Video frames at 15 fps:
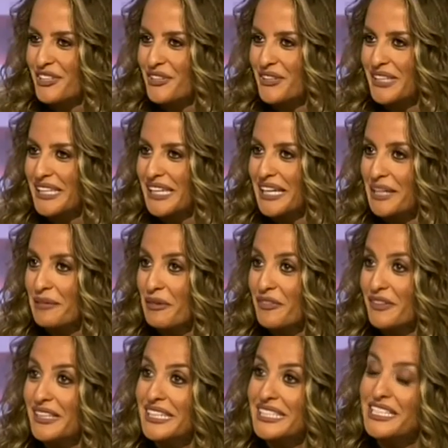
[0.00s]
اوكي هلا ما
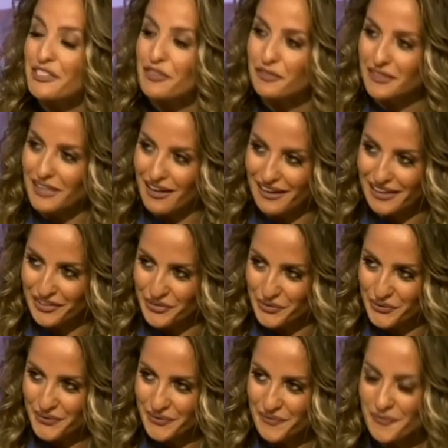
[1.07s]
فيني كثير افتح
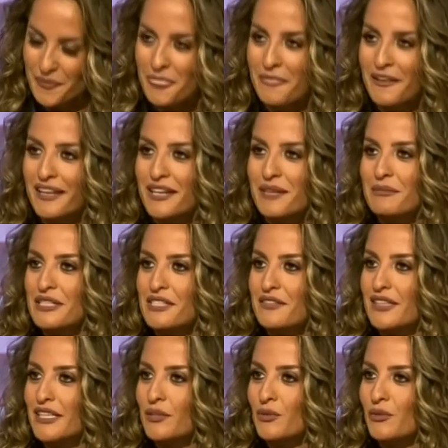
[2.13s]
عنه بس
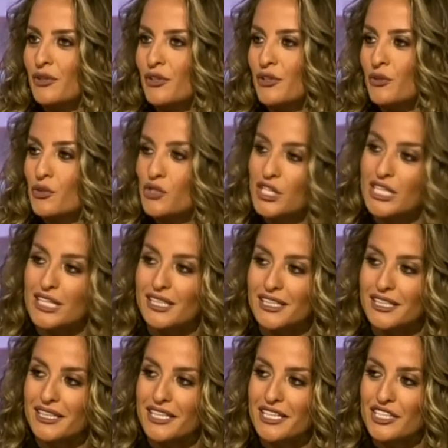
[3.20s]
فيني اقول انه شركه
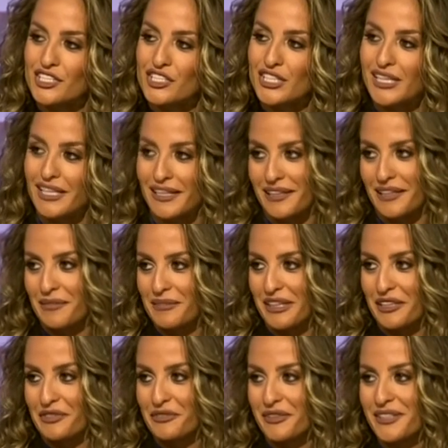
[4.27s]
انتاج كل العالم
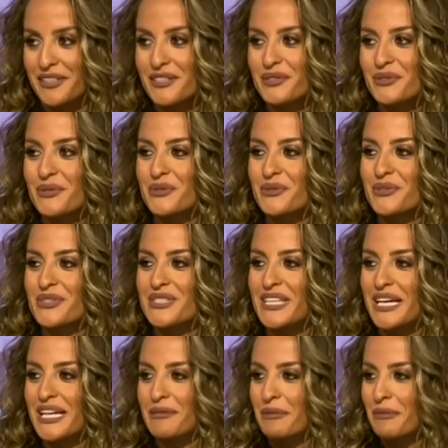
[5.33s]
تعرفها
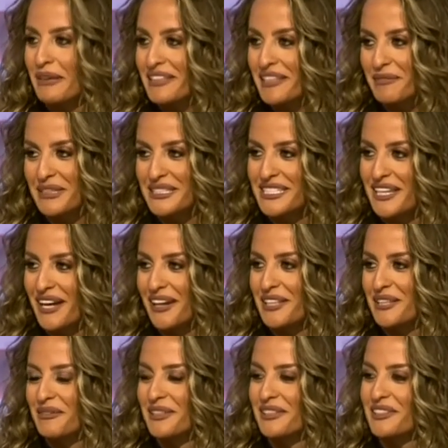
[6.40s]
وصارت بمرتبه كثير
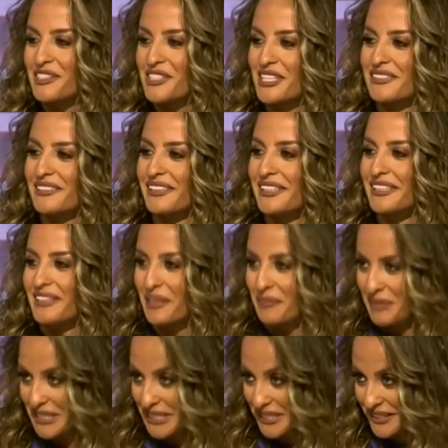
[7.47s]
عاليه بالانتاجات
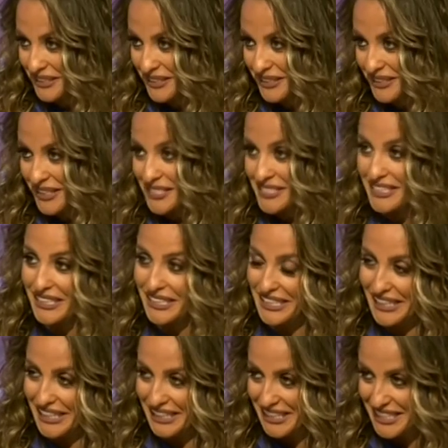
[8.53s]
الدراميه خاصه
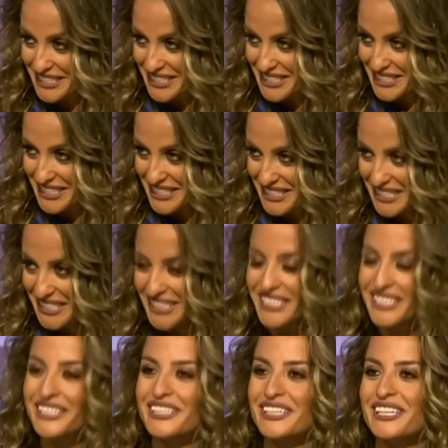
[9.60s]
اخر ثلاث
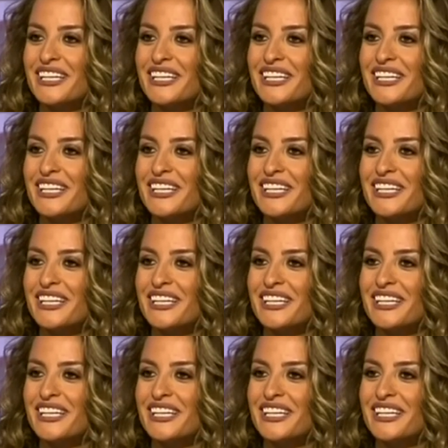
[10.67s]
سنين